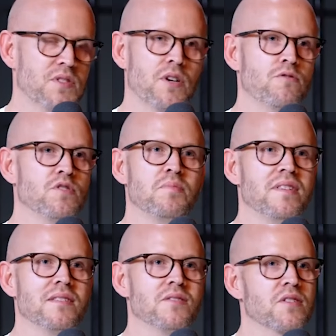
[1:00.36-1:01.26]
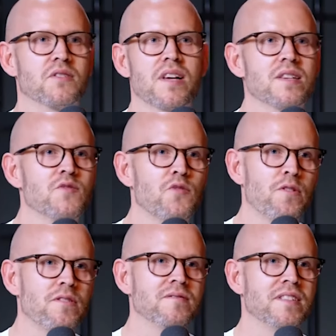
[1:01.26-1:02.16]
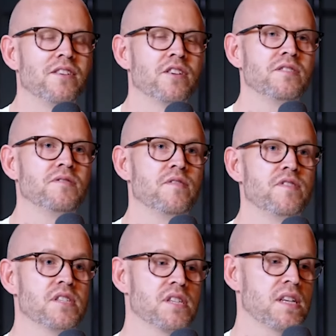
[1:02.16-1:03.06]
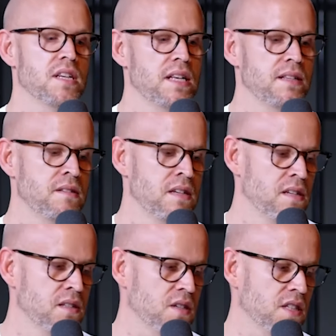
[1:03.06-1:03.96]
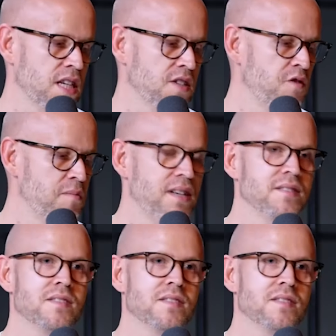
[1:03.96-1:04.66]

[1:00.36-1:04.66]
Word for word: А ведь не так давно руководитель компании Spotify Дэниел Эк